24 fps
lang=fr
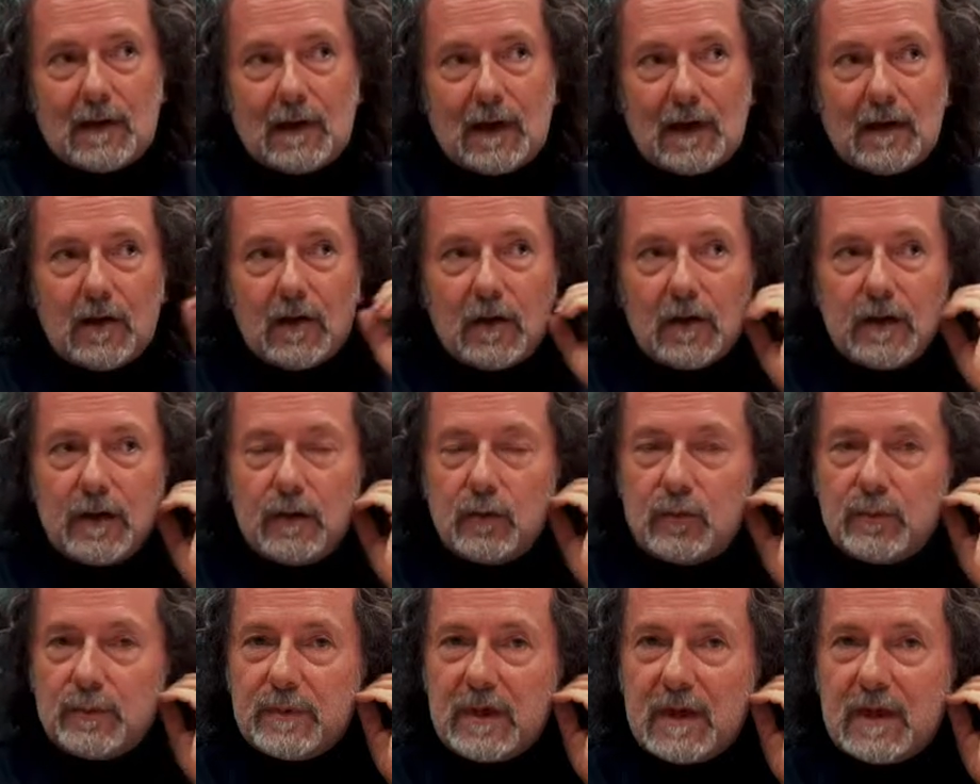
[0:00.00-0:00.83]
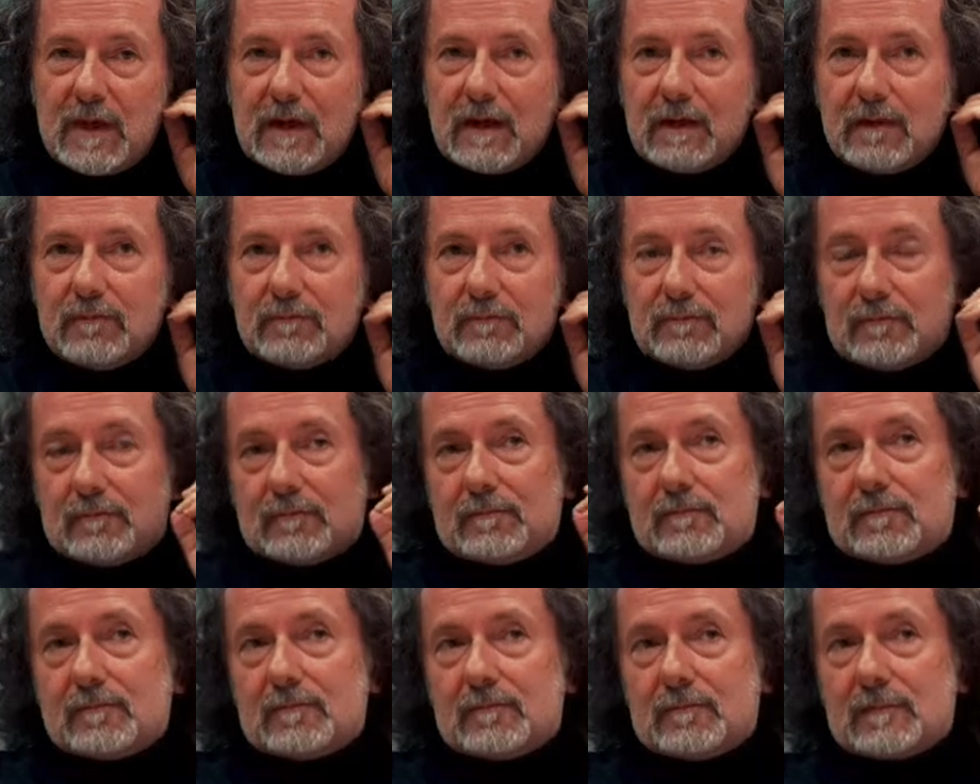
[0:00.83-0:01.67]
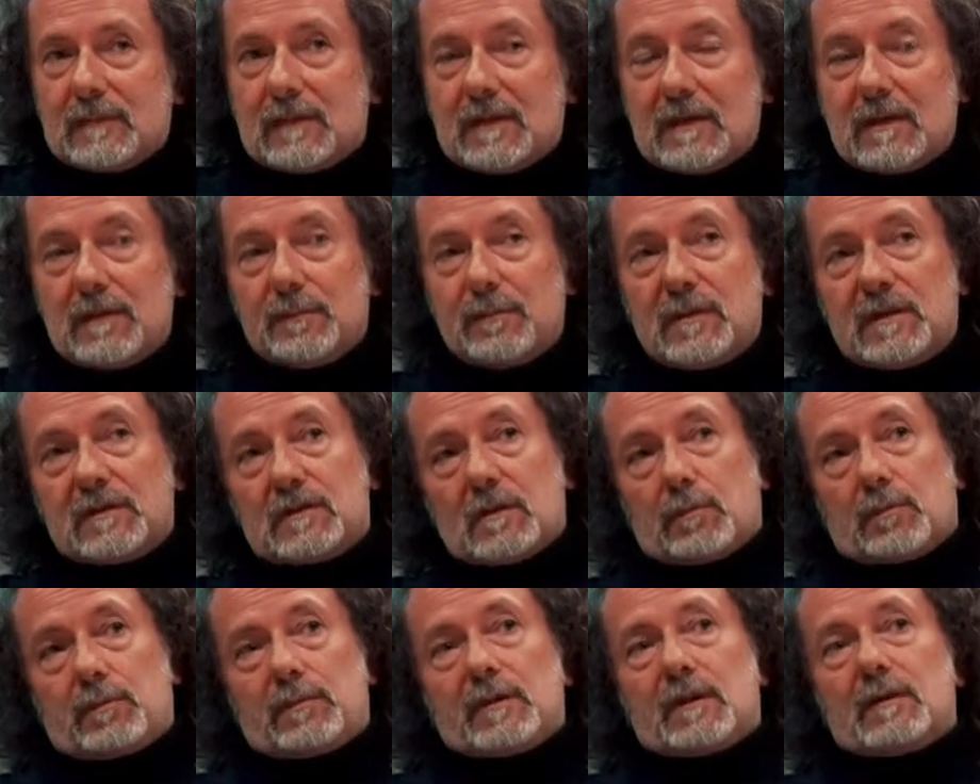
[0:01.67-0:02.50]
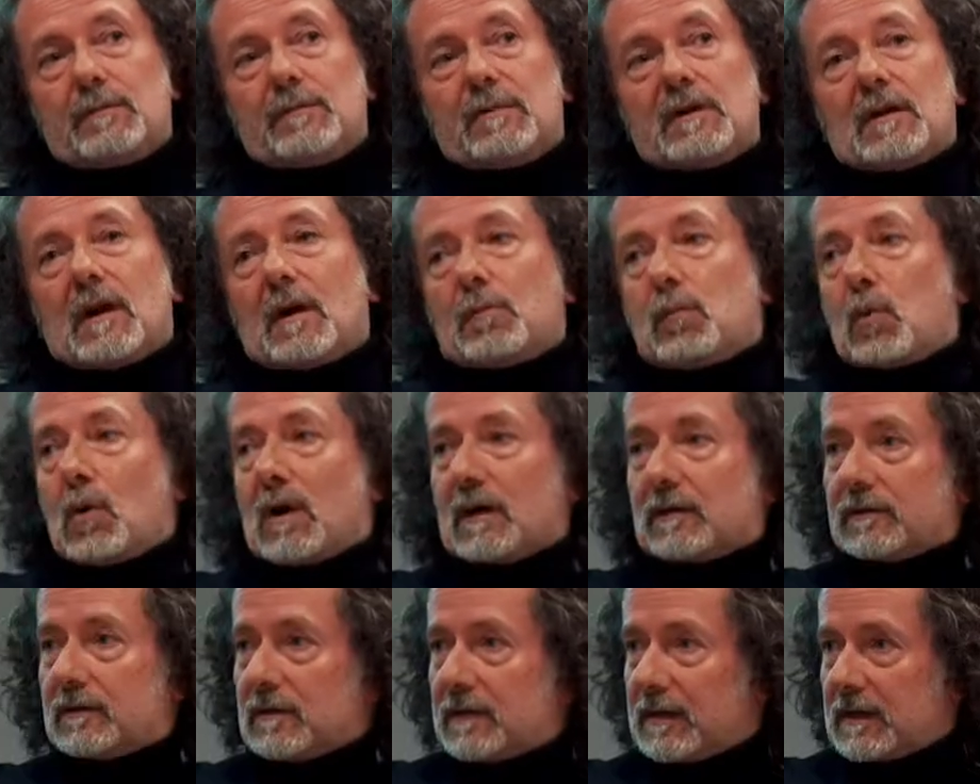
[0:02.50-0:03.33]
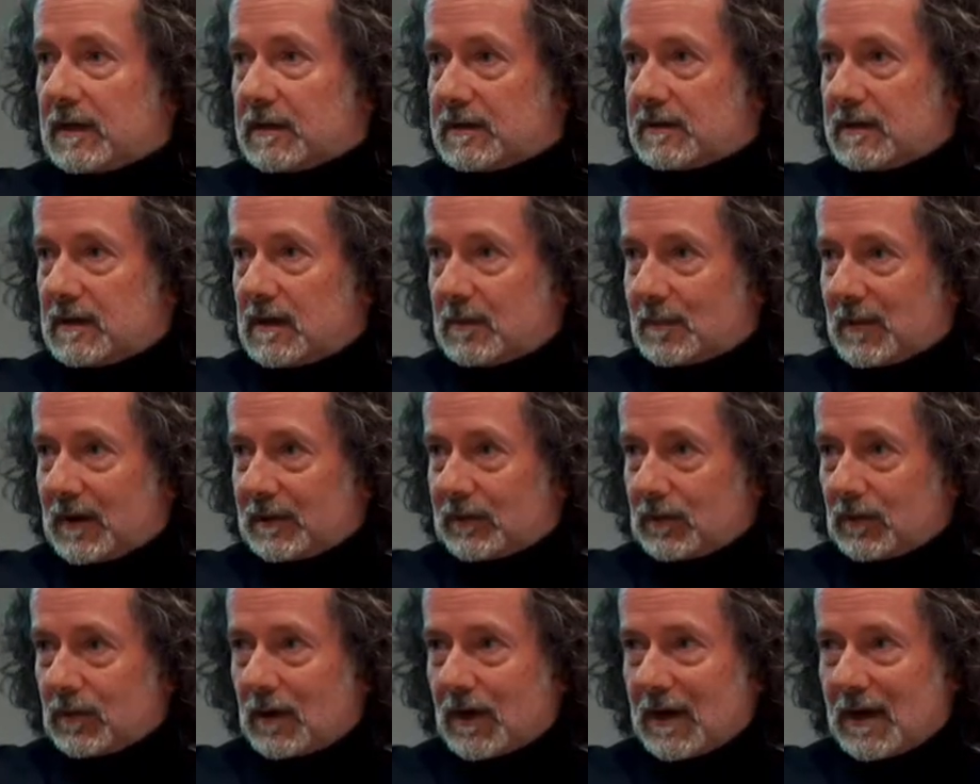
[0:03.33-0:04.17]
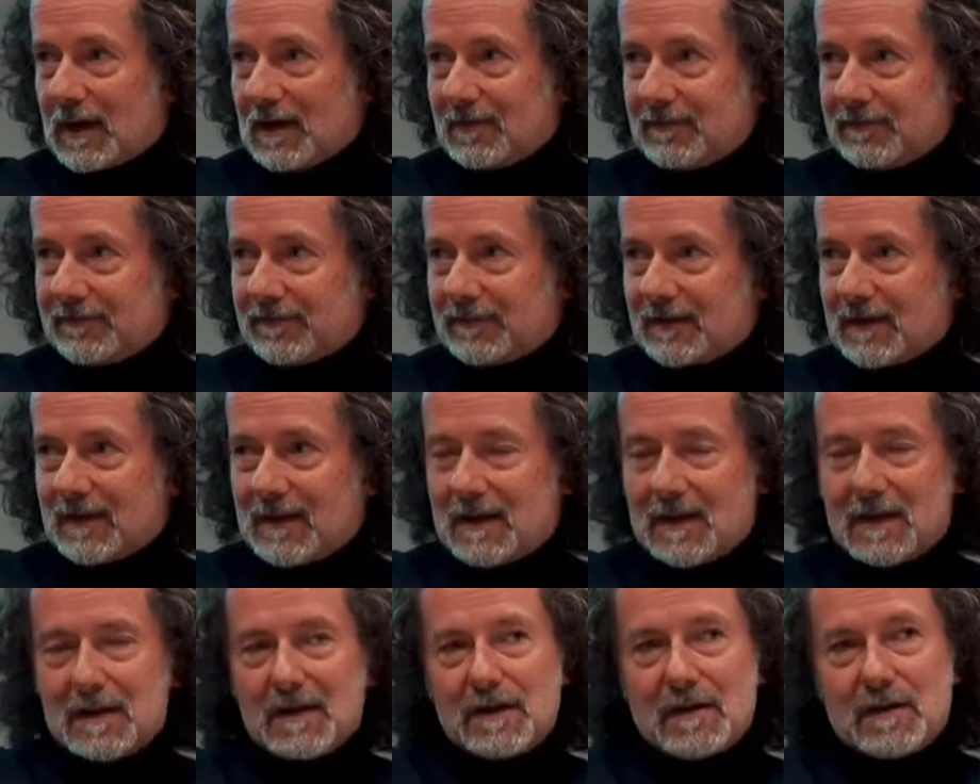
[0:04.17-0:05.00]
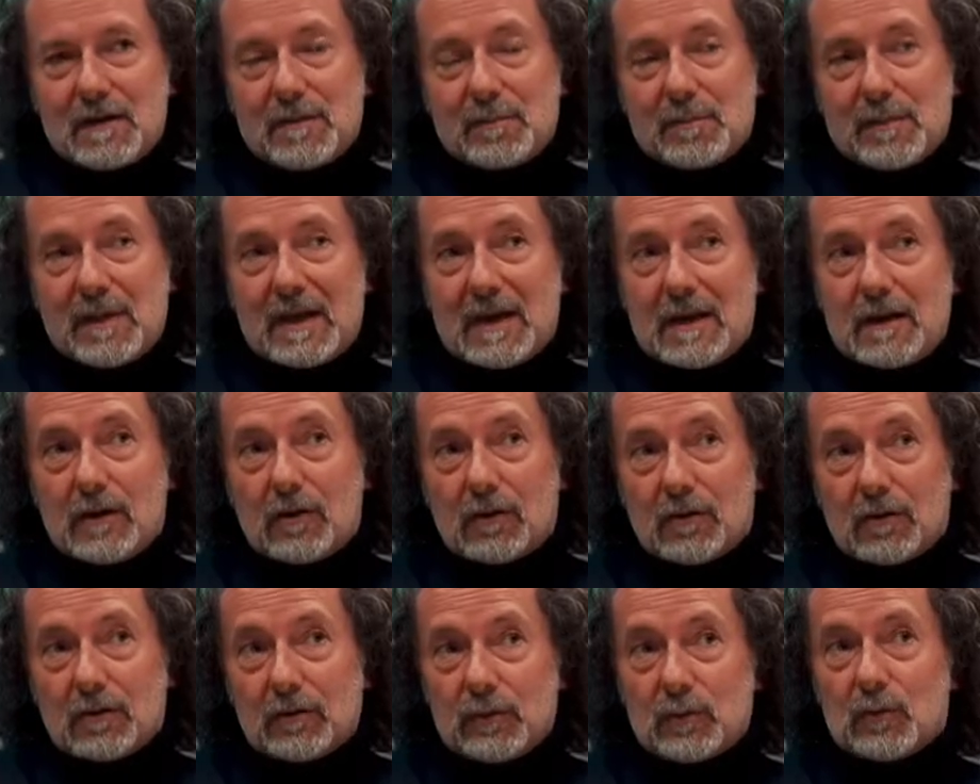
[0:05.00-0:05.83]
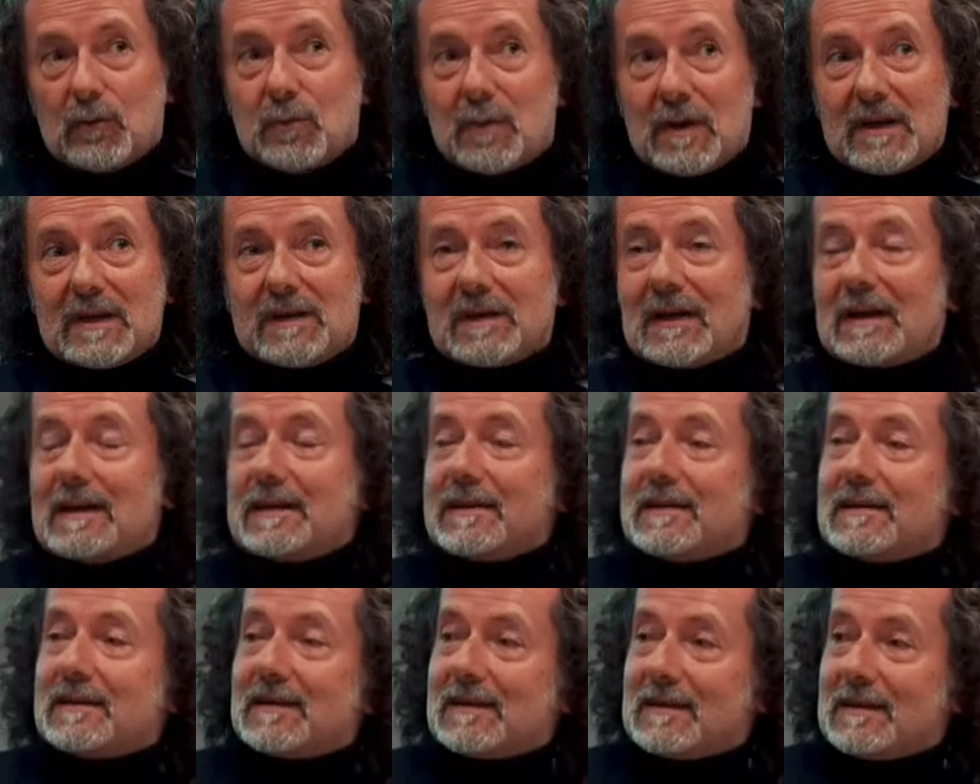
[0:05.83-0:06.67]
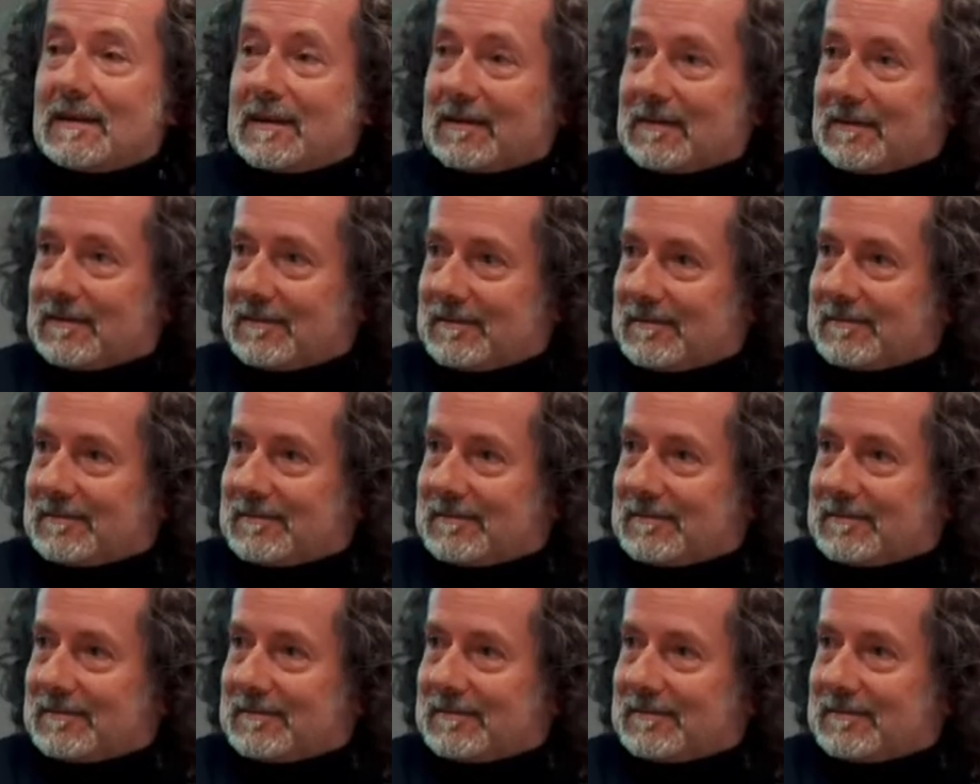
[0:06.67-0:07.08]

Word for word: Alors les Lumières, il m'y apprend les cinématographes, mais ils ont une mentalité